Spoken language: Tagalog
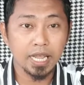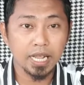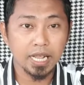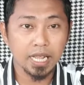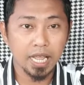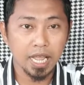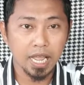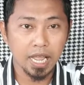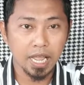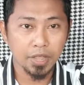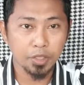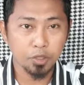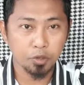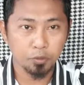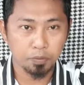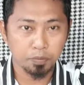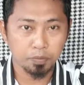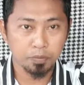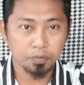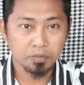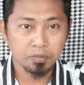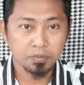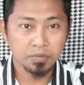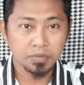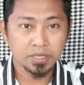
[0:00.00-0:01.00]
ng hayop
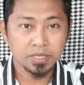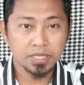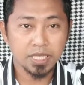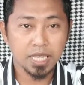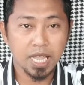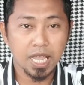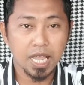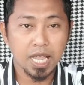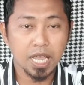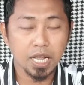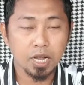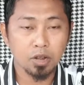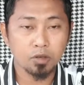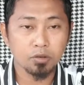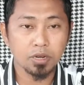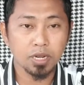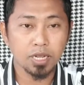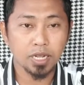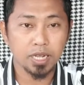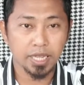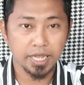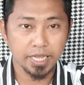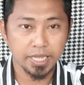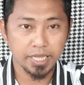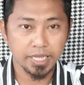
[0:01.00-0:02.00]
sa araw
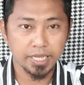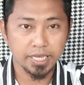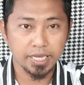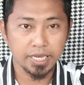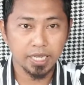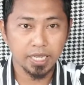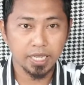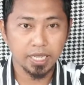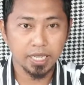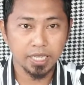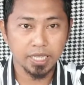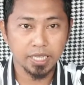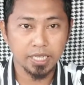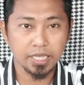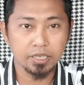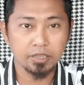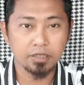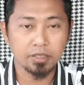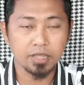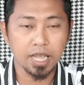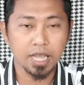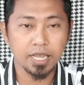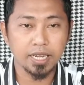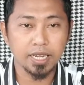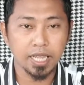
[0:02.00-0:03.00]
ng Eid, Eid
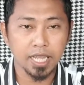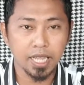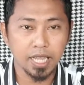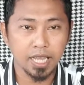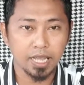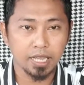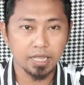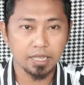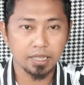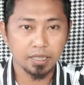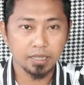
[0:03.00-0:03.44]
al-Adha.